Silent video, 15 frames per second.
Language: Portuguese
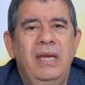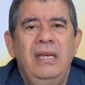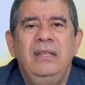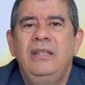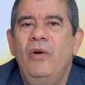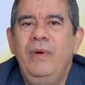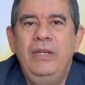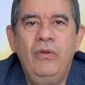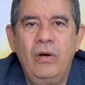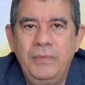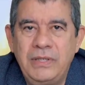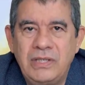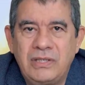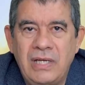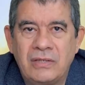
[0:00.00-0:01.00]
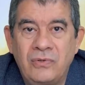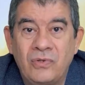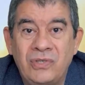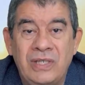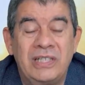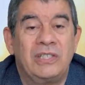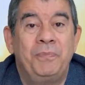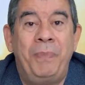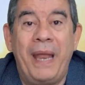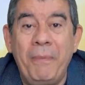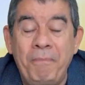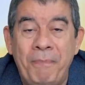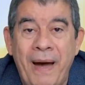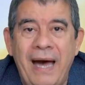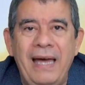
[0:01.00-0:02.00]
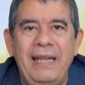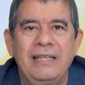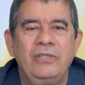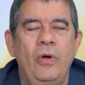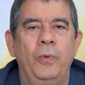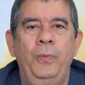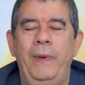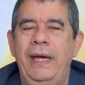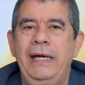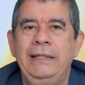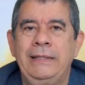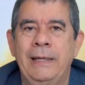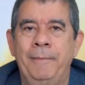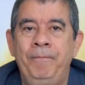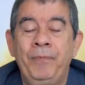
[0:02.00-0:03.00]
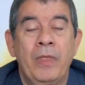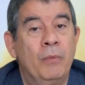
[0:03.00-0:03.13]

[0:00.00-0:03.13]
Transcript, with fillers: Então, em nome de Jesus Cristo, prepare essa oferta,